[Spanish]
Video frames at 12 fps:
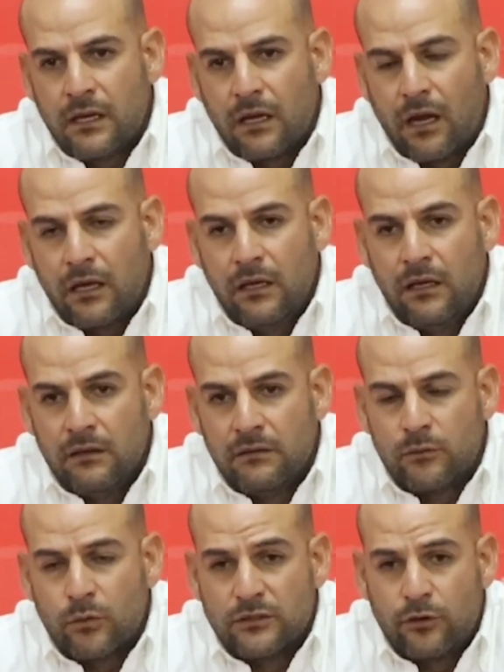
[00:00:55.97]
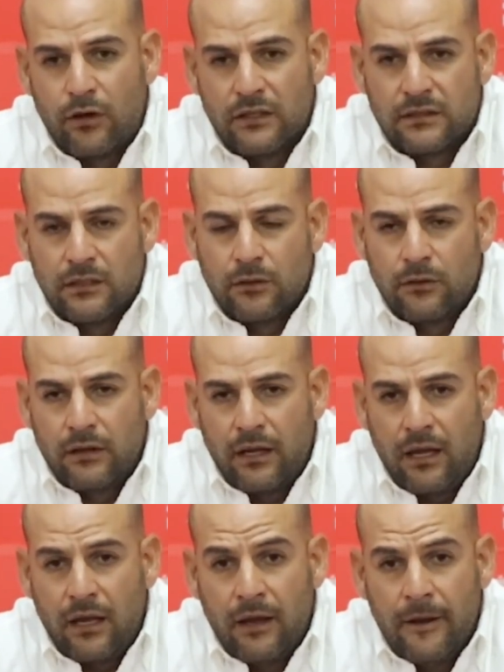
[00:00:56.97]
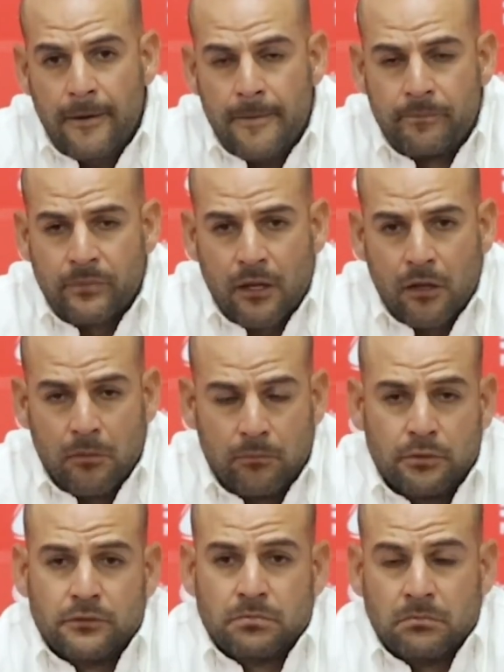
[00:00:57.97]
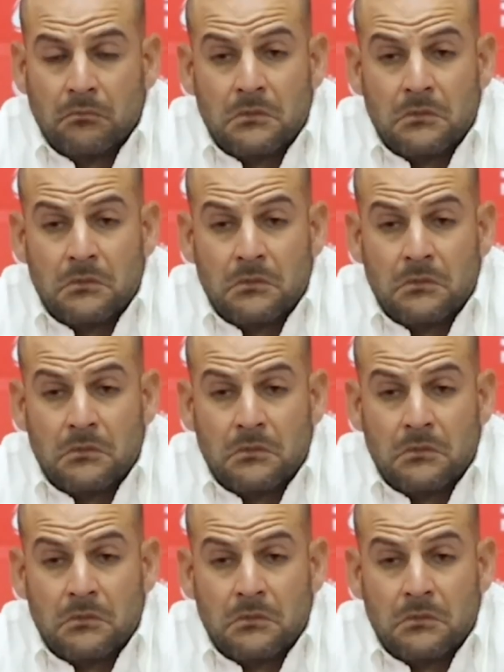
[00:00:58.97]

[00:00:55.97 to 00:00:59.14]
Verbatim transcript: que hay situaciones en donde pues,